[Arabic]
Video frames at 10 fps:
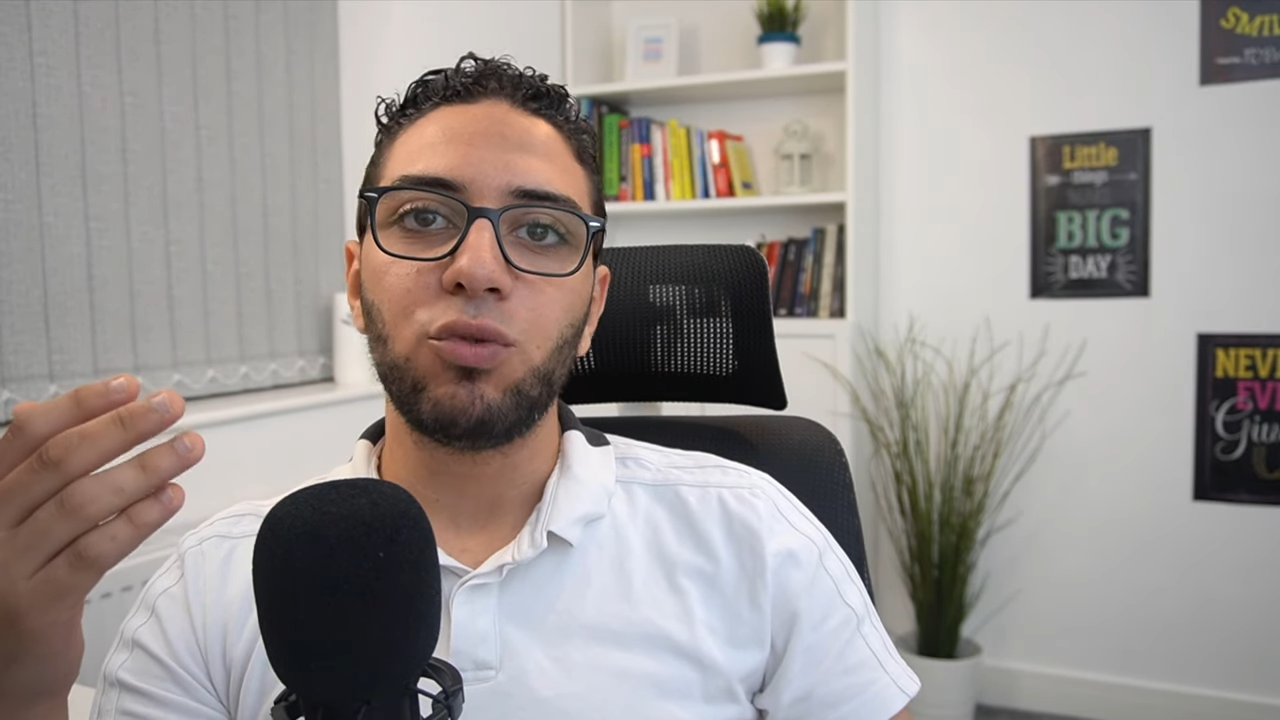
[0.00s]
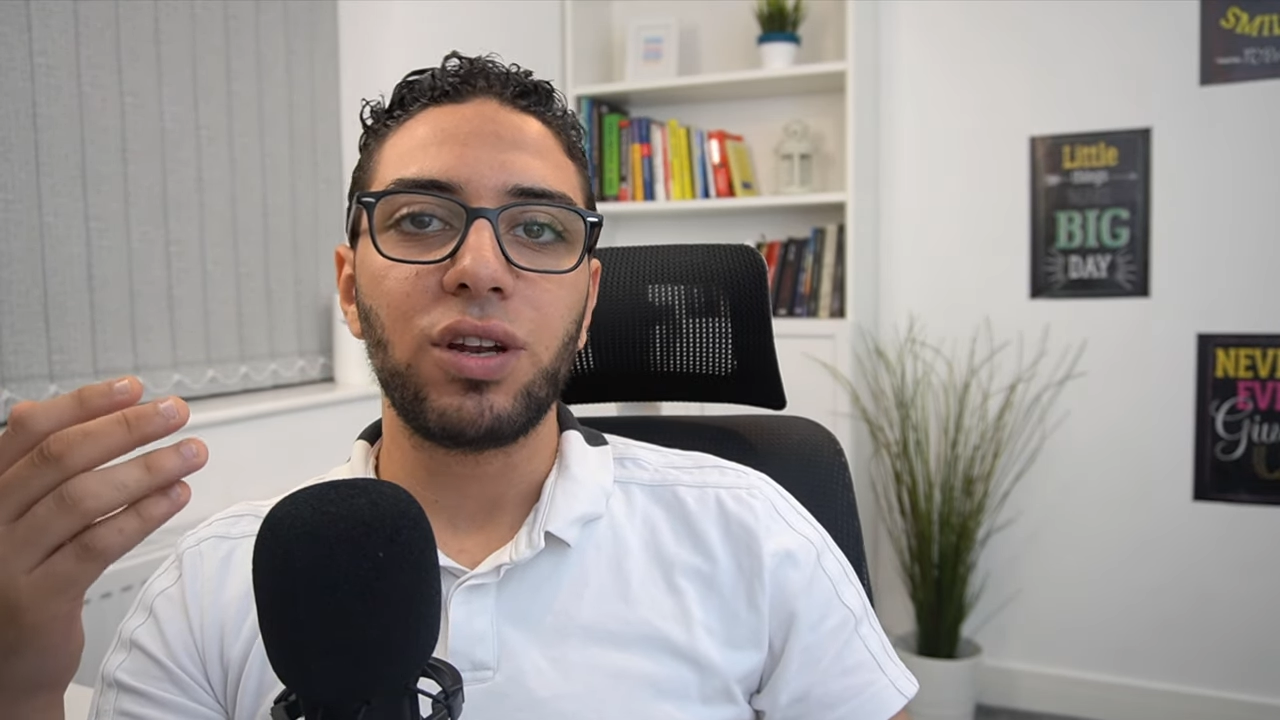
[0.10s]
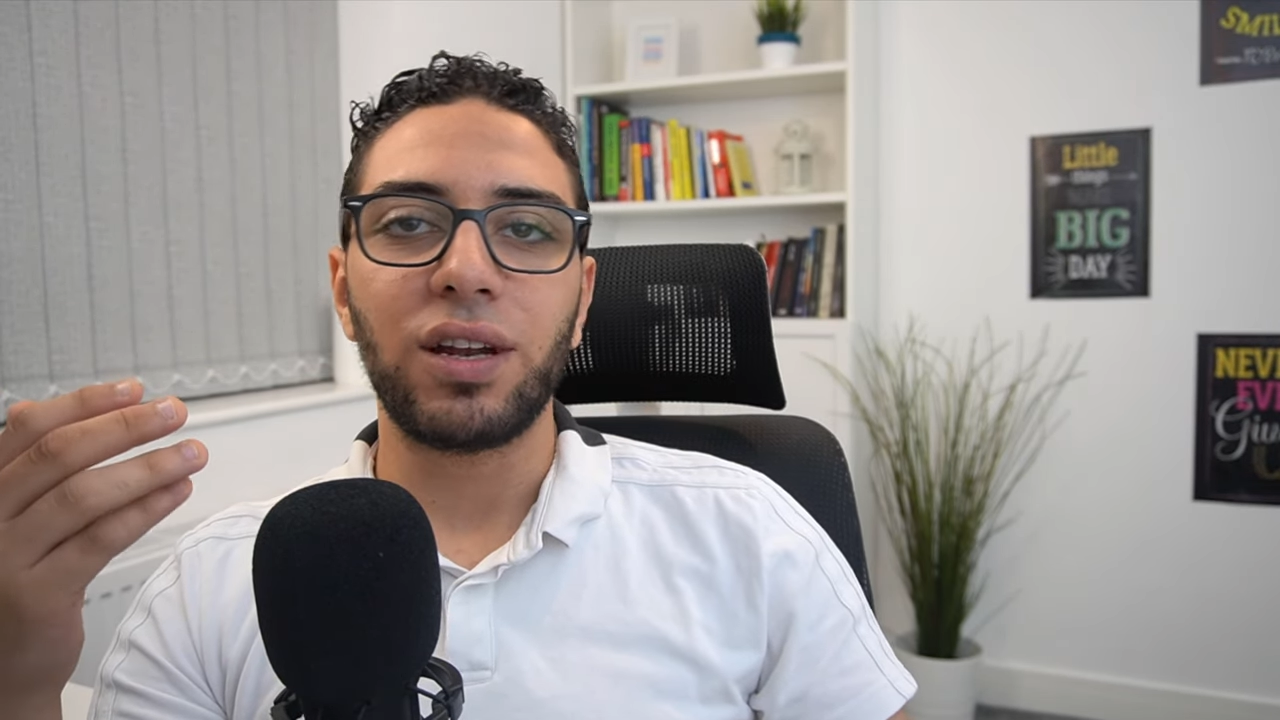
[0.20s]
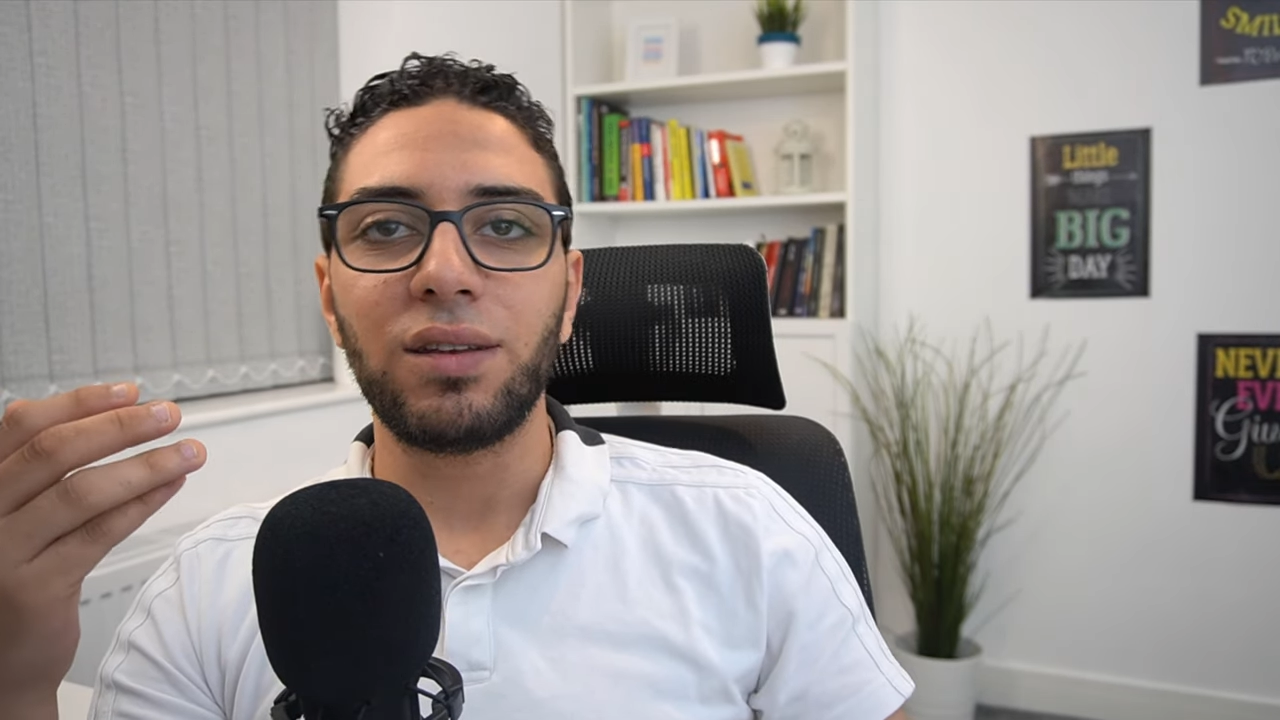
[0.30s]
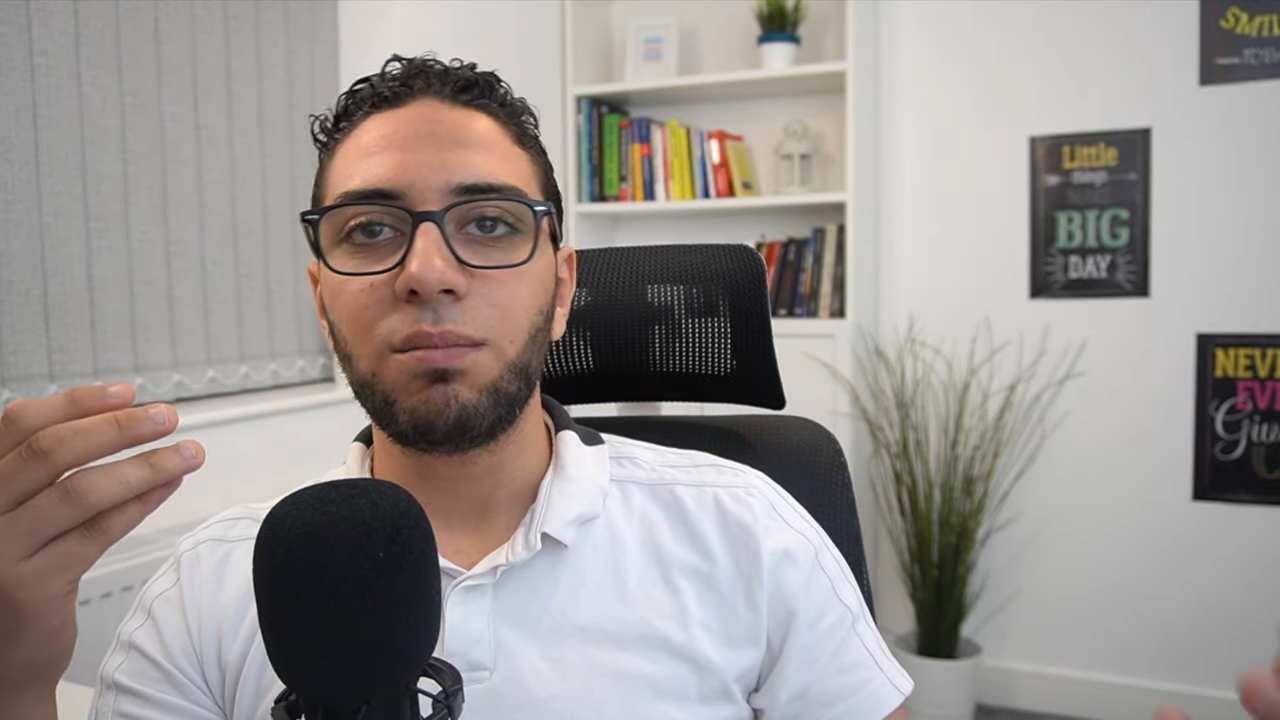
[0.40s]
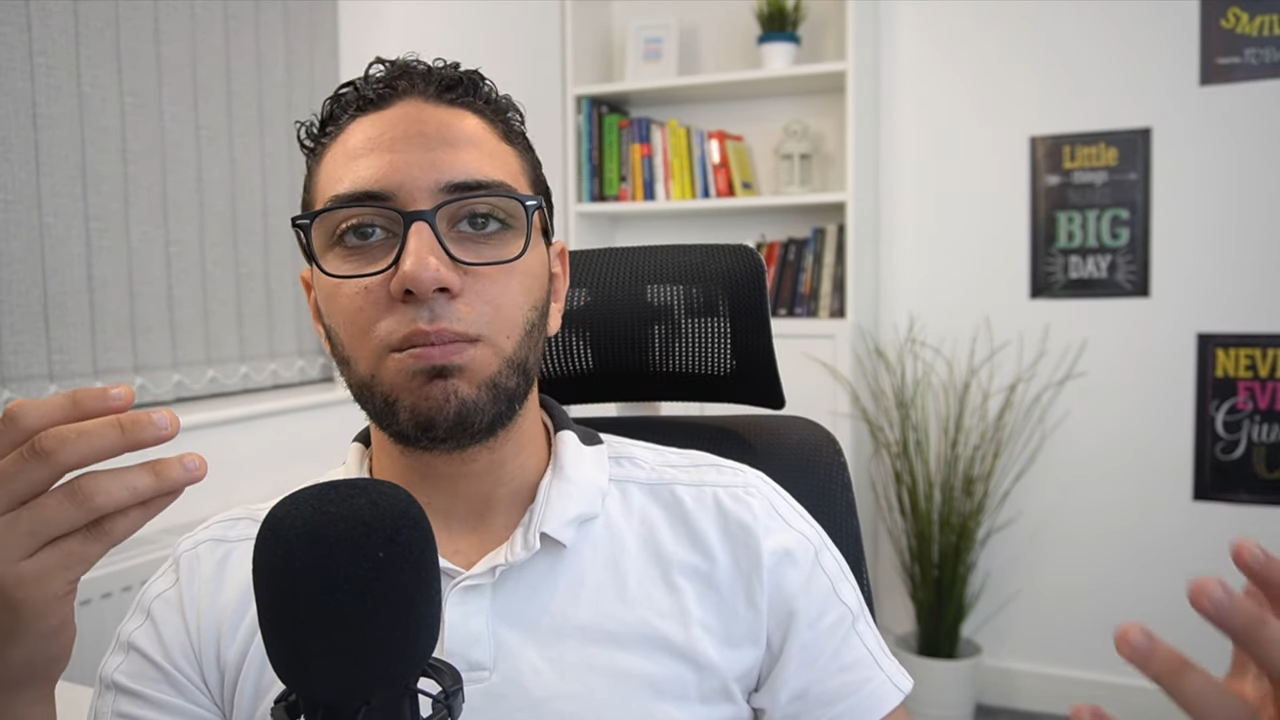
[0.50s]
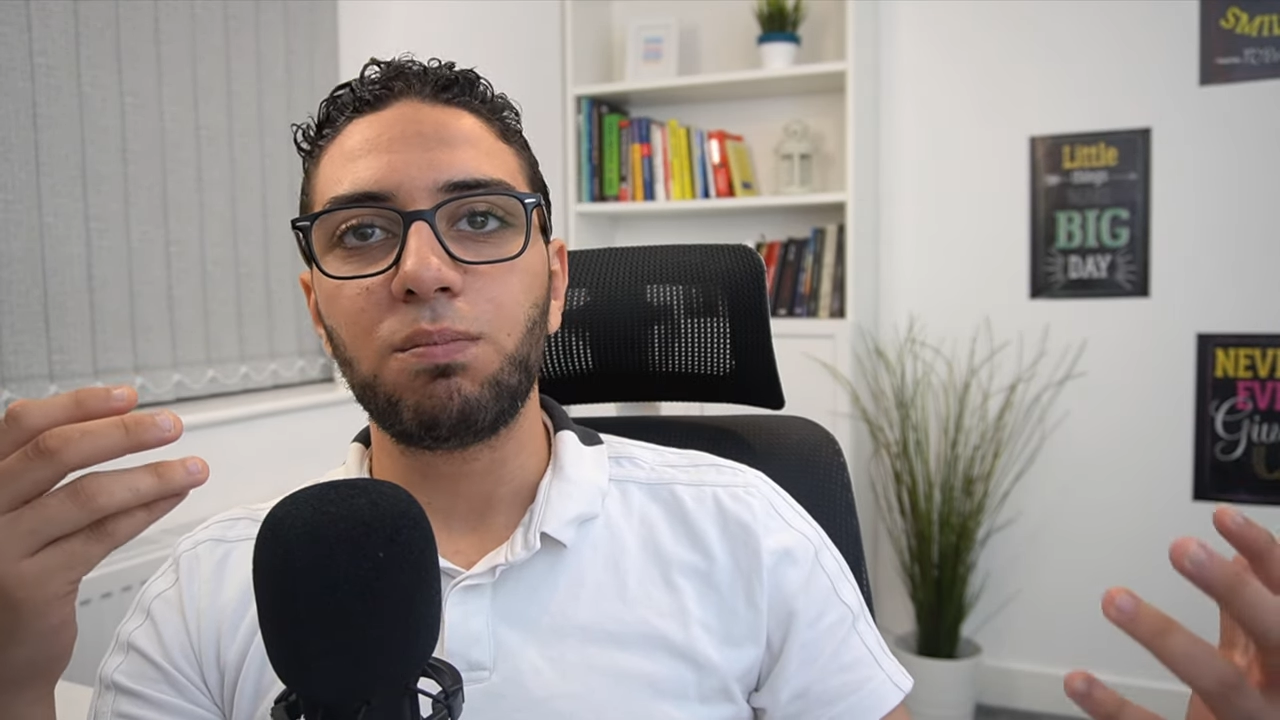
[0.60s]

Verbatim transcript: موديل قديم